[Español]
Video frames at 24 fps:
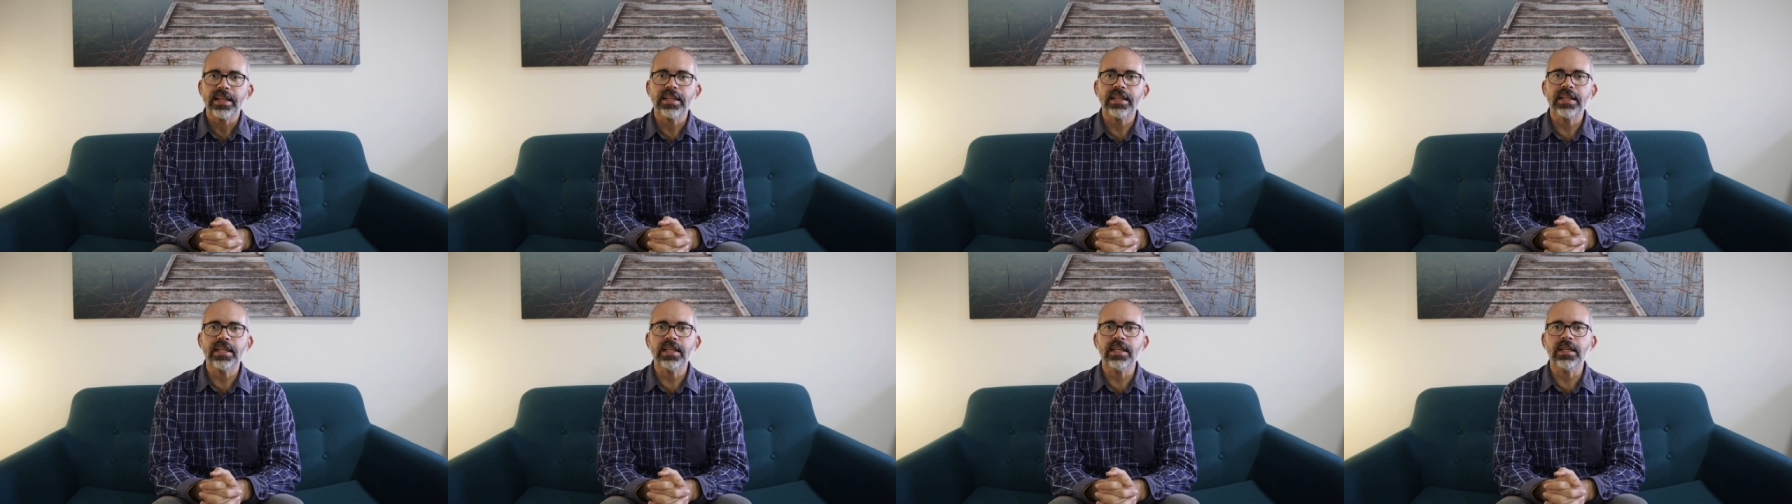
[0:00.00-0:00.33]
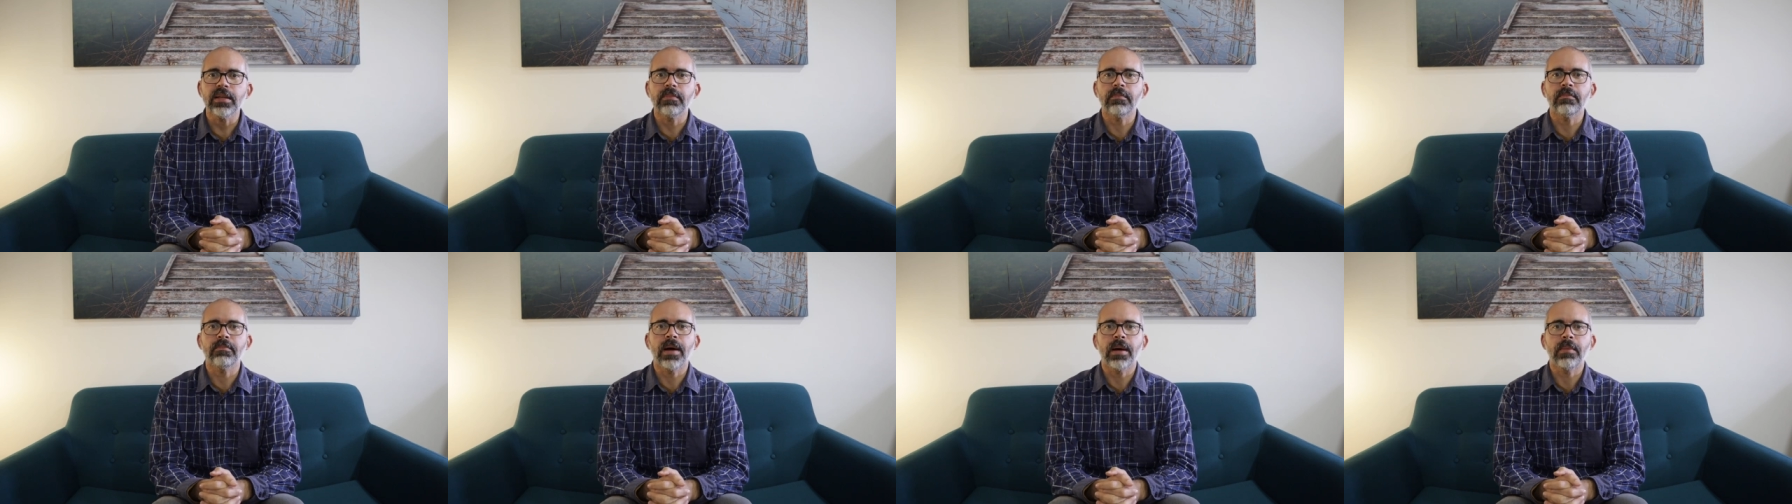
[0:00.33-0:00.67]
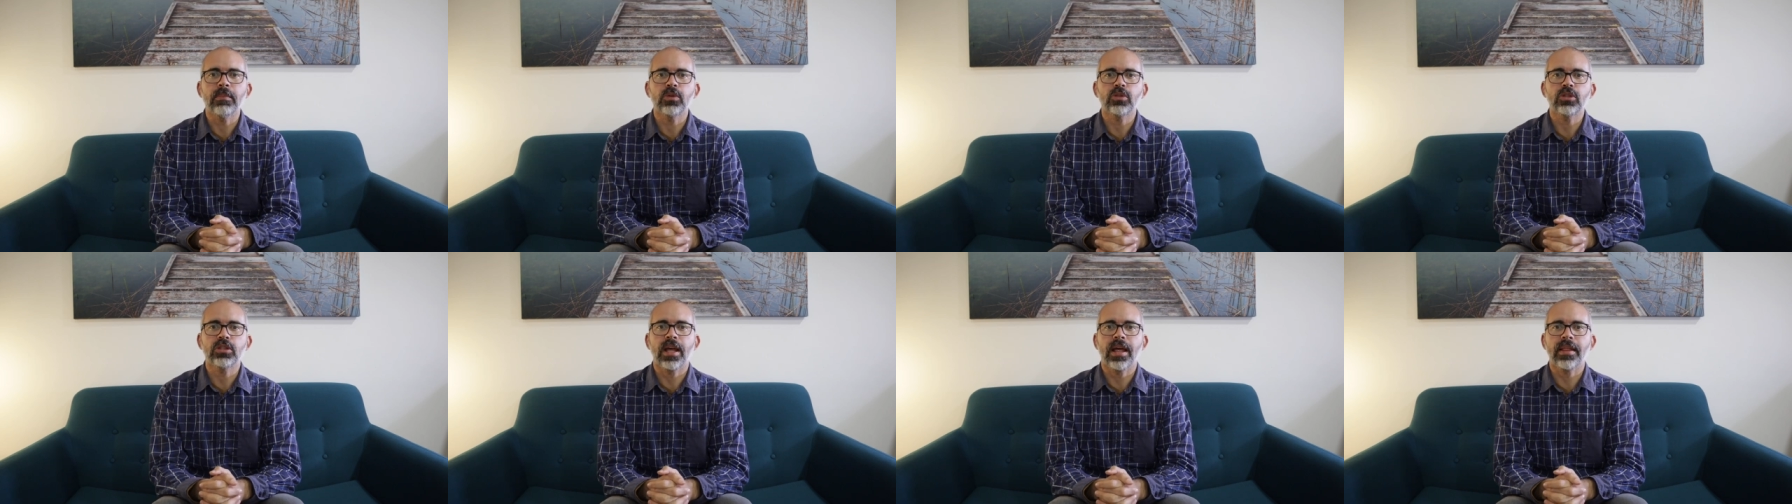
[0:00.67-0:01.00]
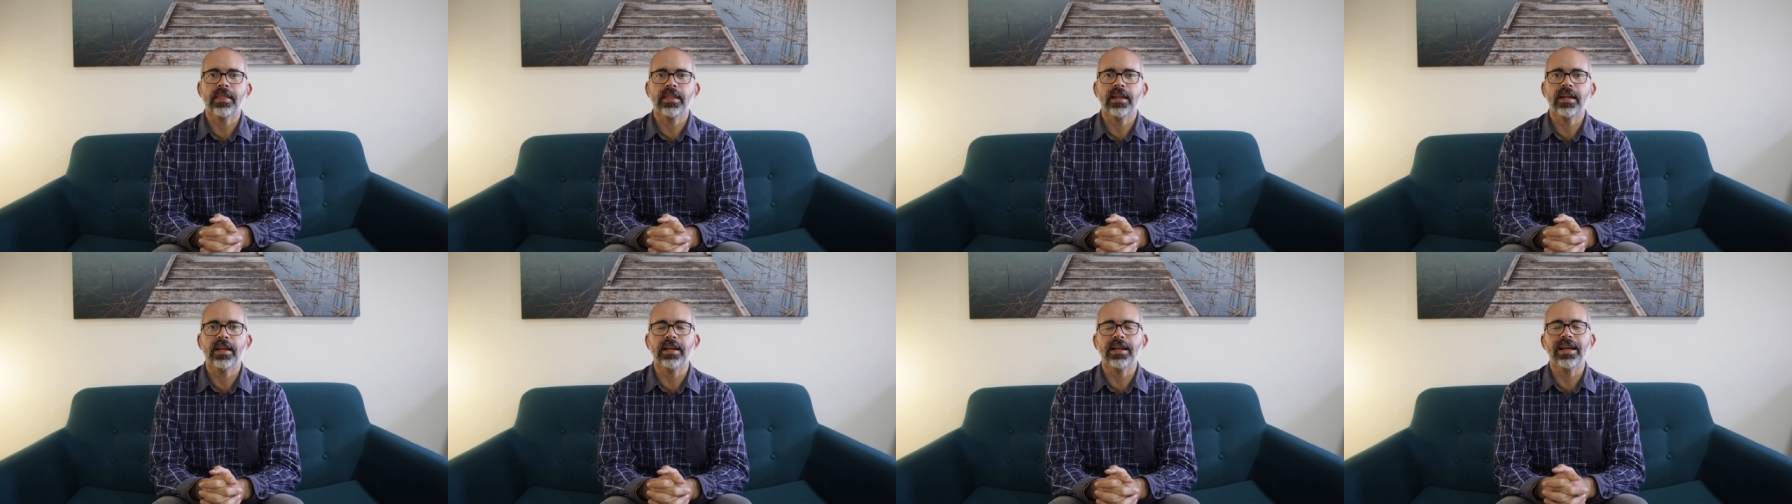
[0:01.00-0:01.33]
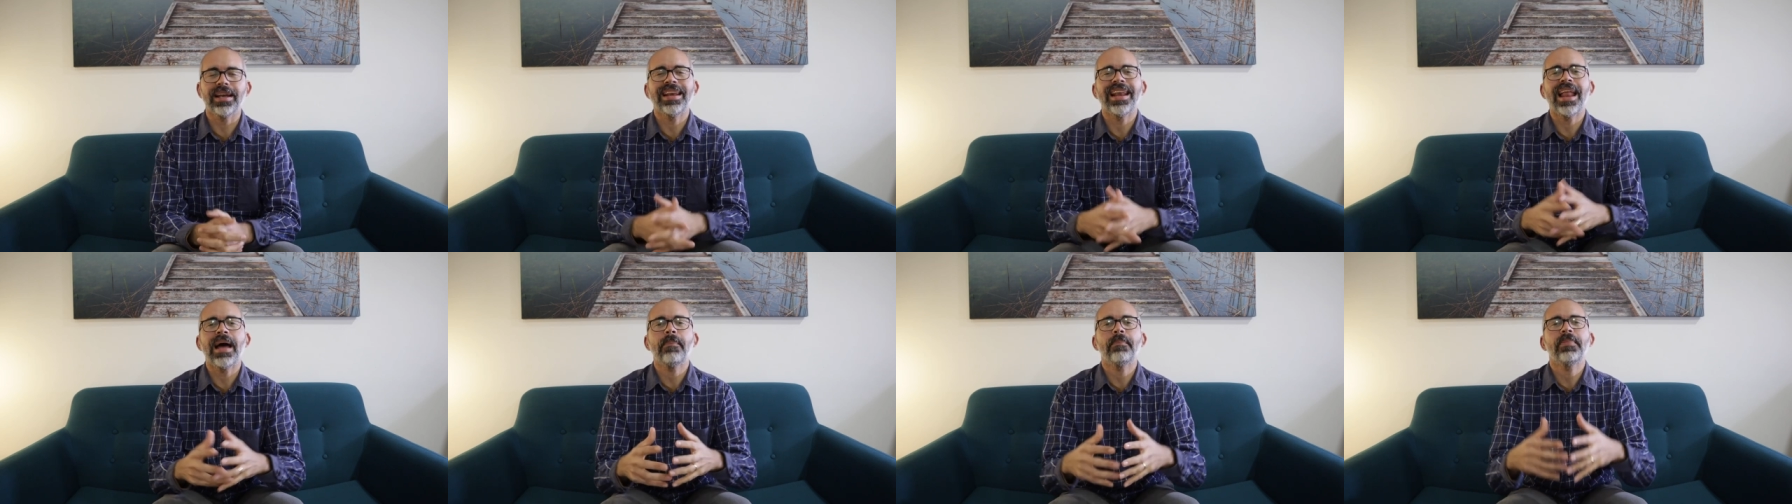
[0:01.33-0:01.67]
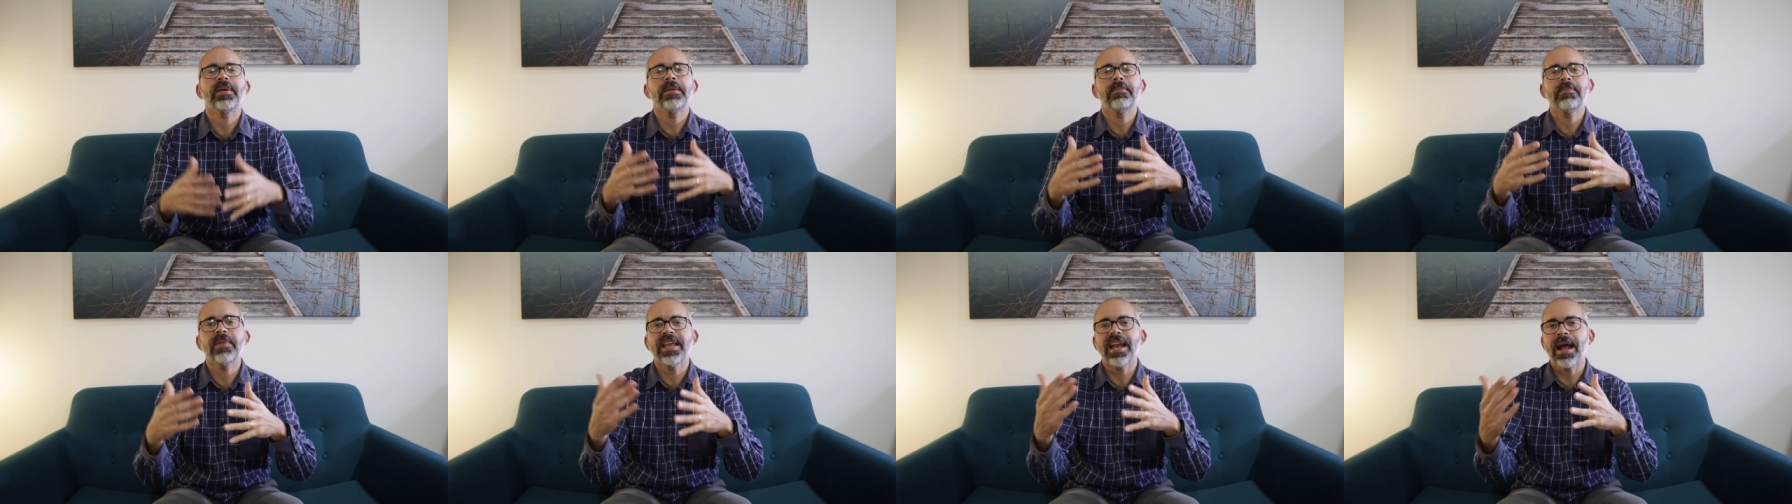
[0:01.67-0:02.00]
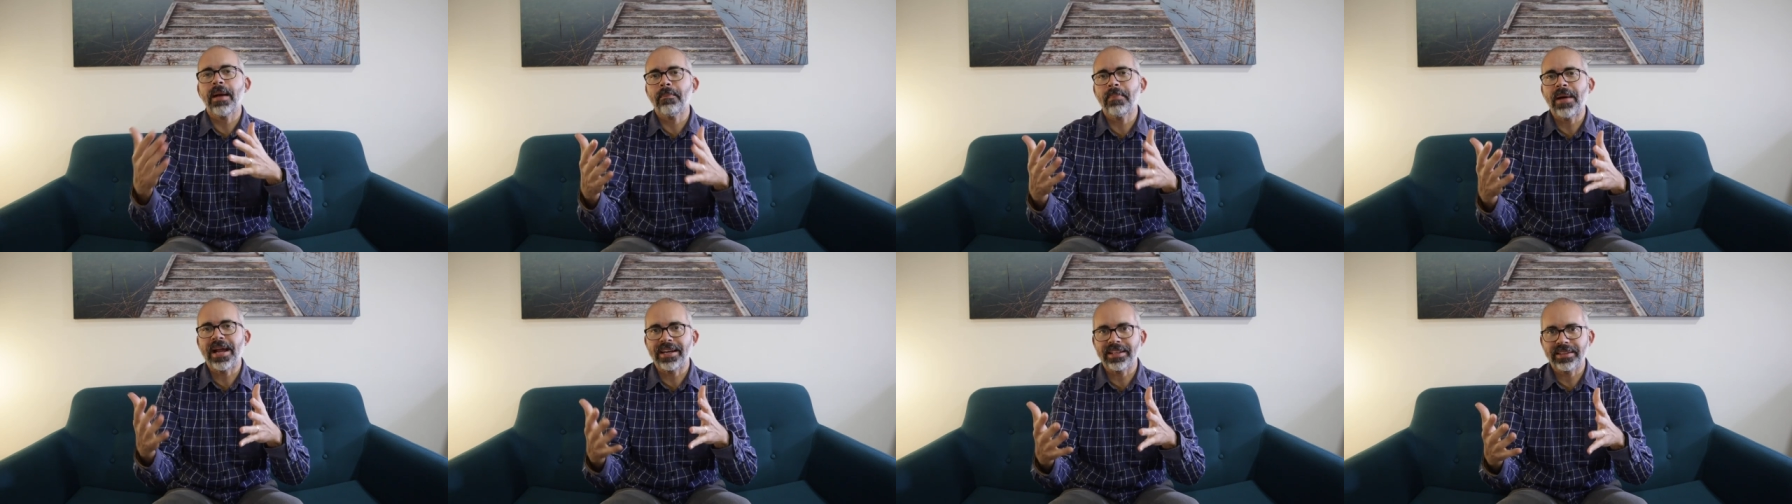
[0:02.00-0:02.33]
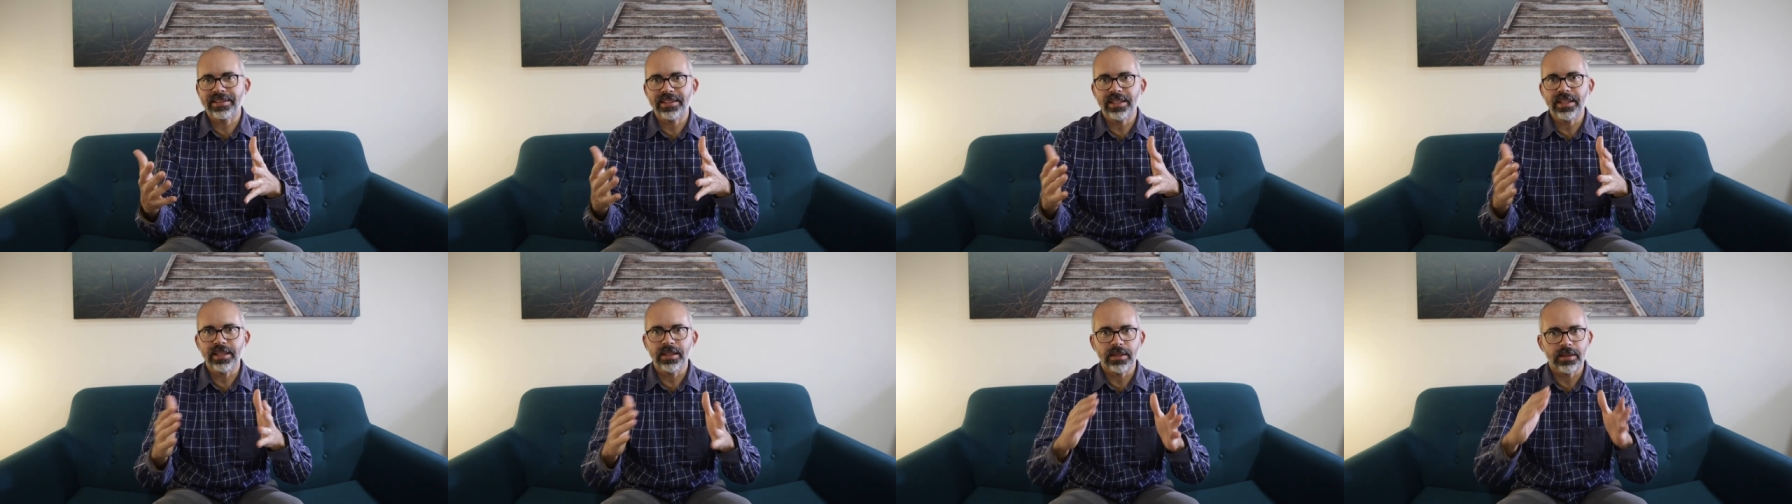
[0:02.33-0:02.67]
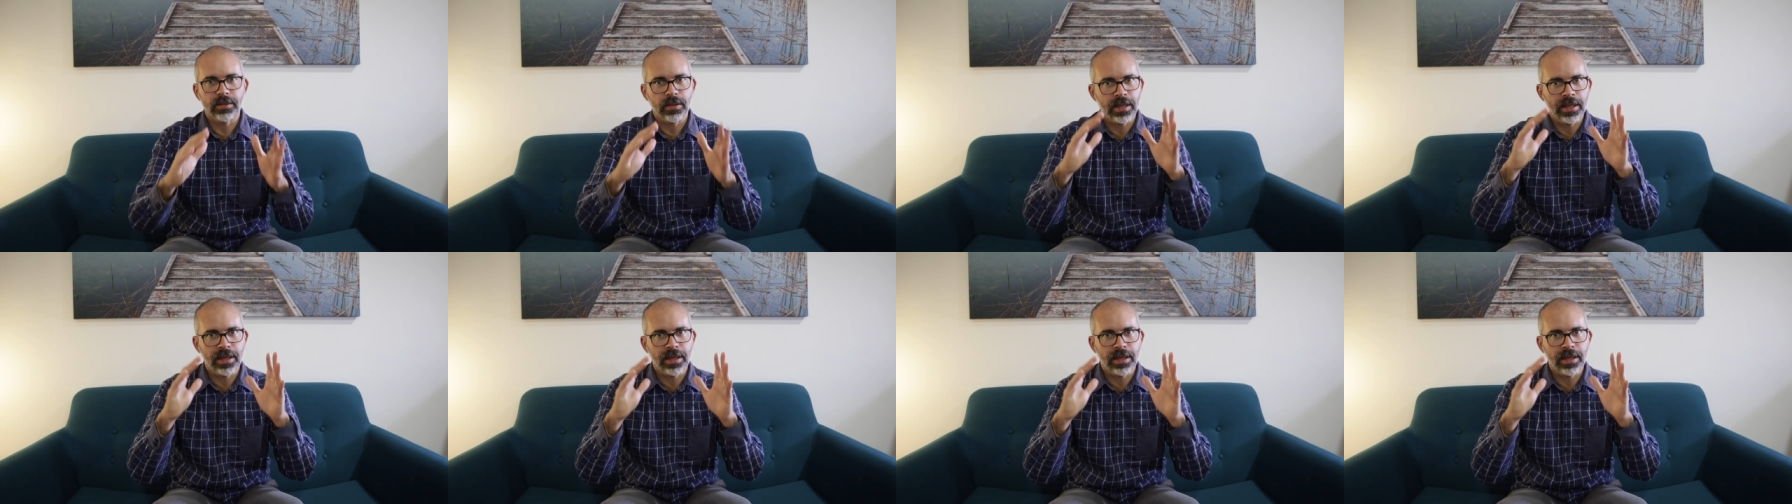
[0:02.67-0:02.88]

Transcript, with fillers: y vamos a hacer la primera parte,